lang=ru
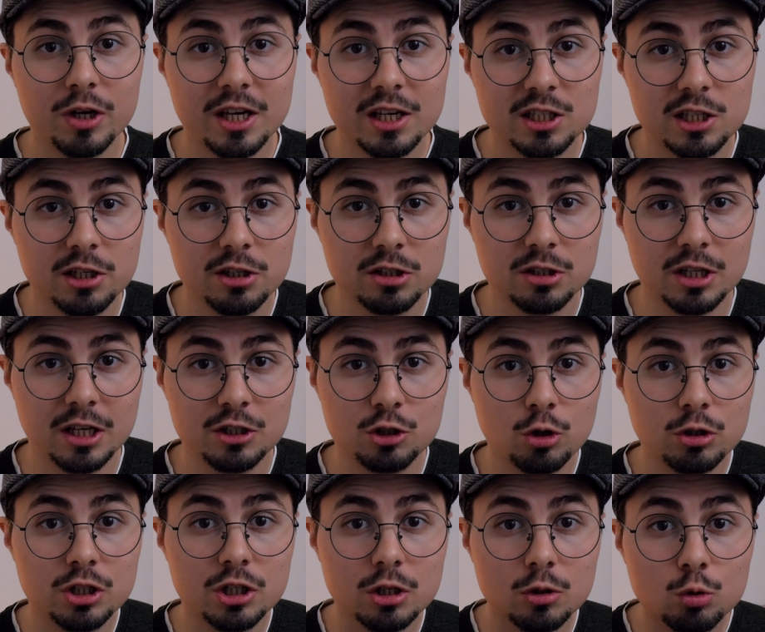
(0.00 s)
если не
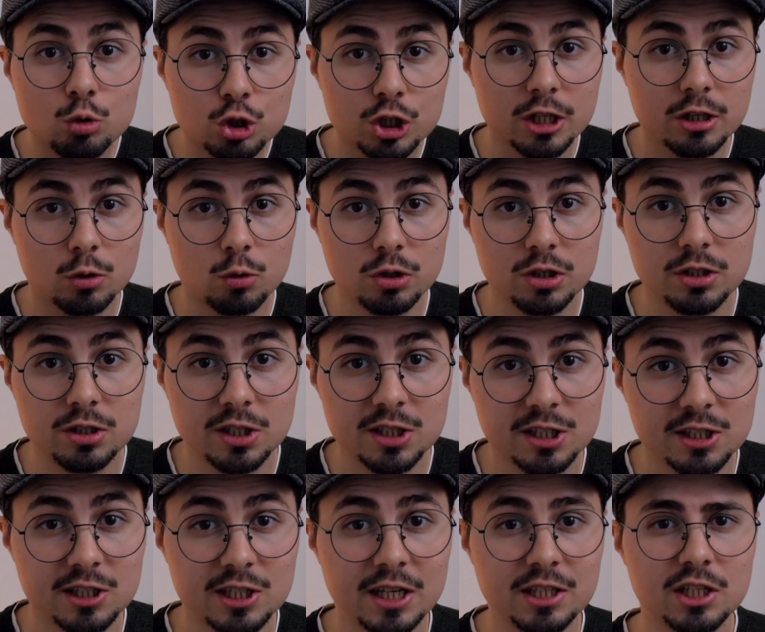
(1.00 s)
найдете и уже находитесь
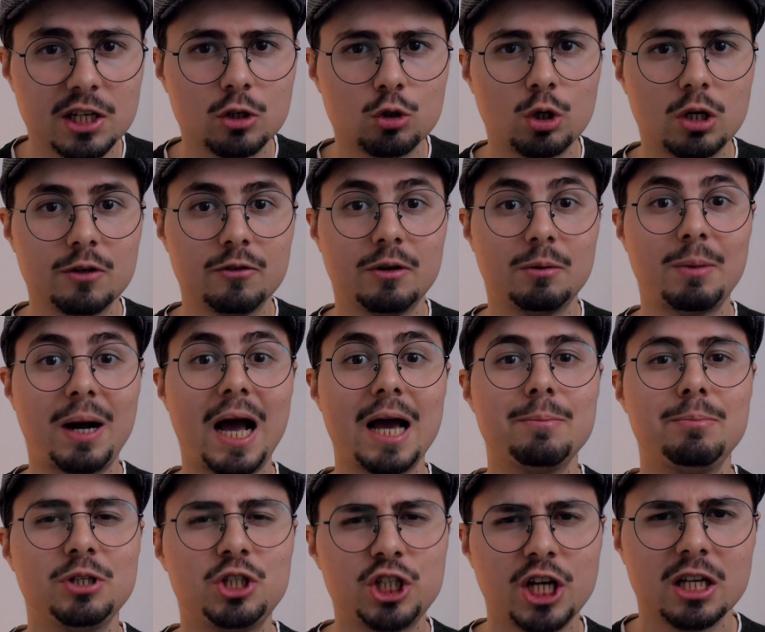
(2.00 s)
на сайте, который вам
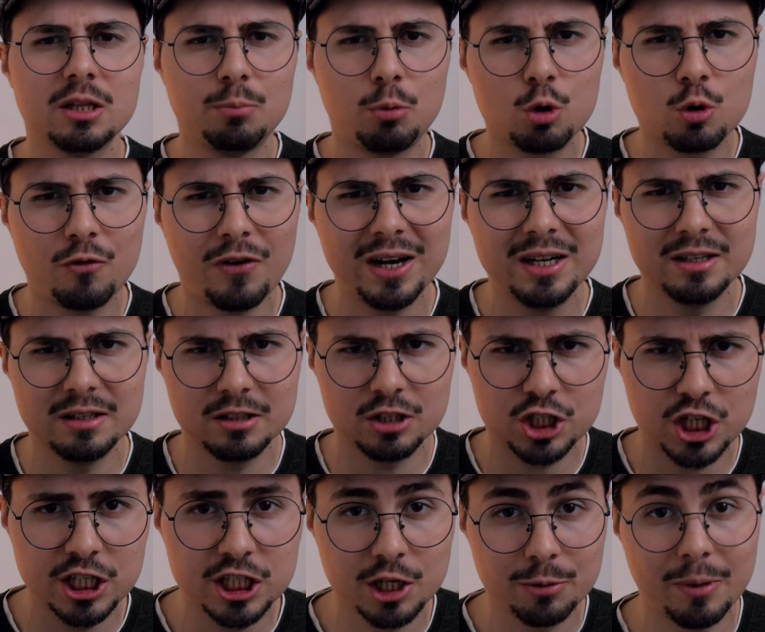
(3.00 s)
обещает буквально
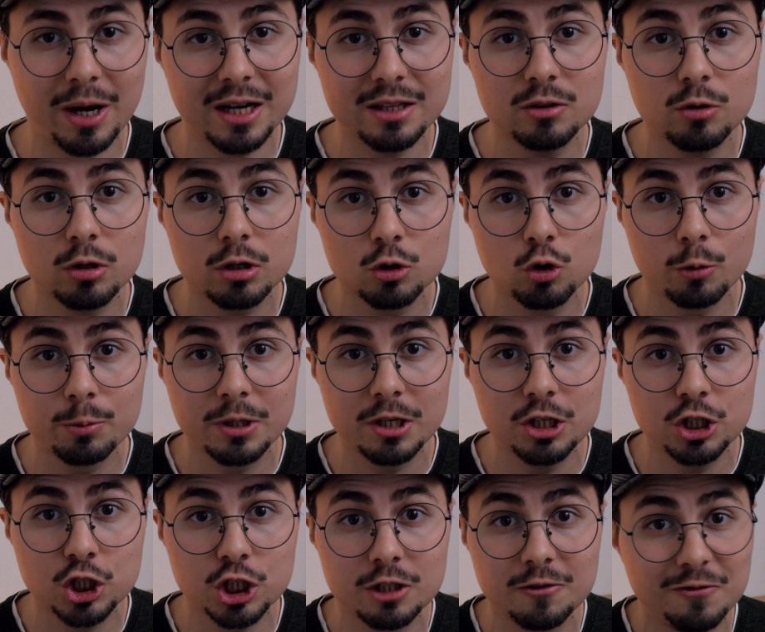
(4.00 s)
нажатием одной кнопки
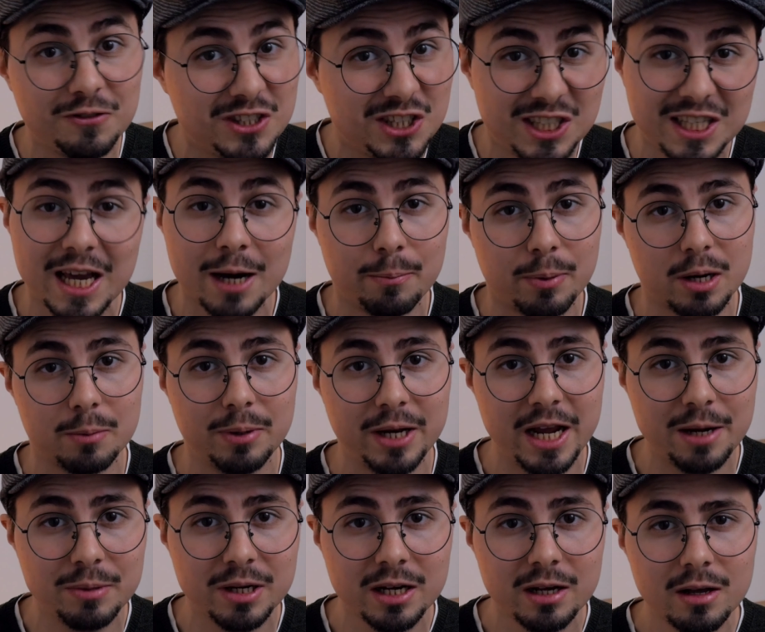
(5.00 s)
решить все
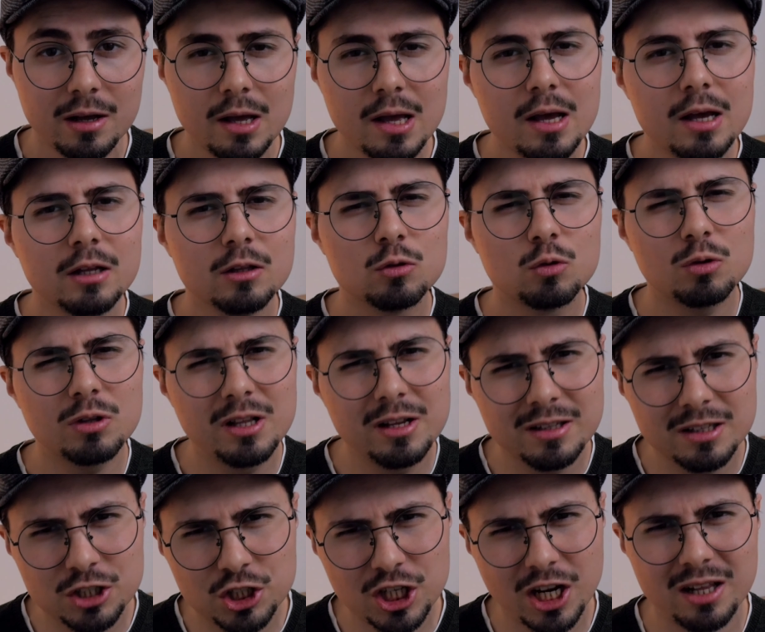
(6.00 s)
проблемы, то для
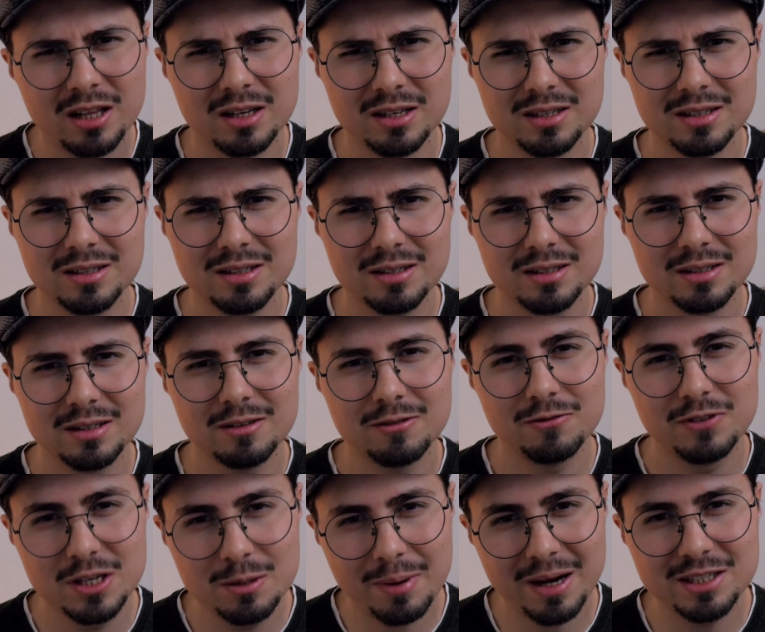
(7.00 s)
начала
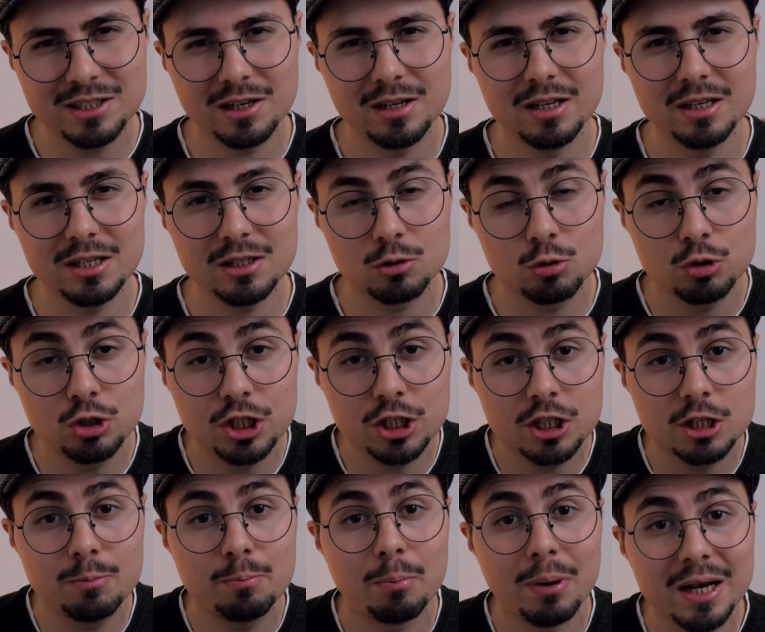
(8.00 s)
внимательно
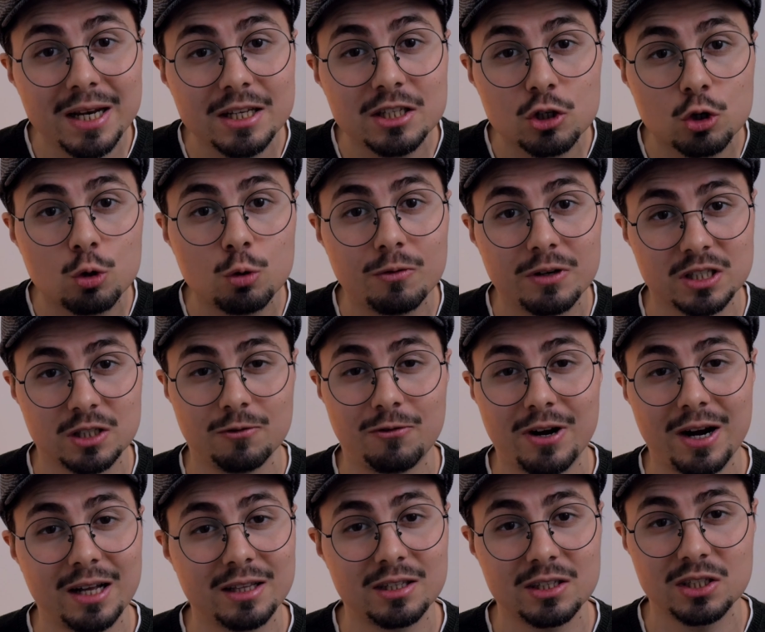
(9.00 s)
изучите политику
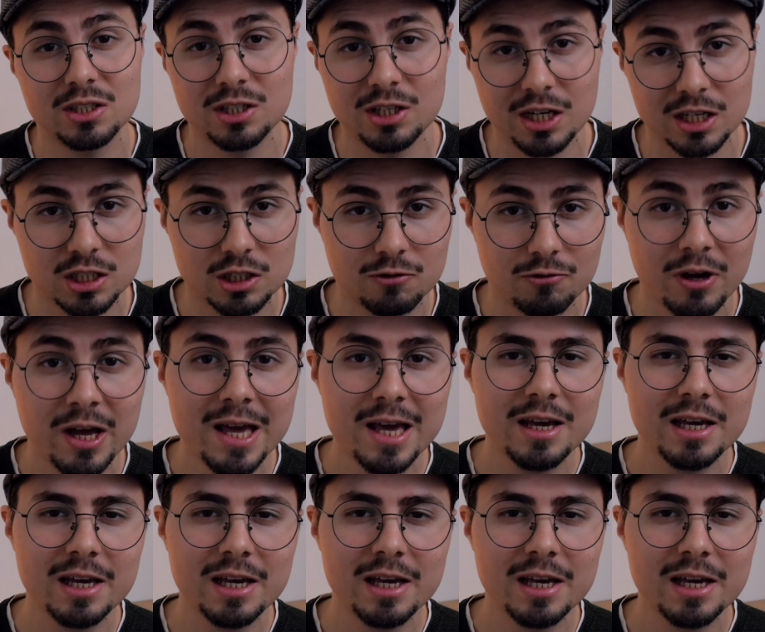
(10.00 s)
возврата средств.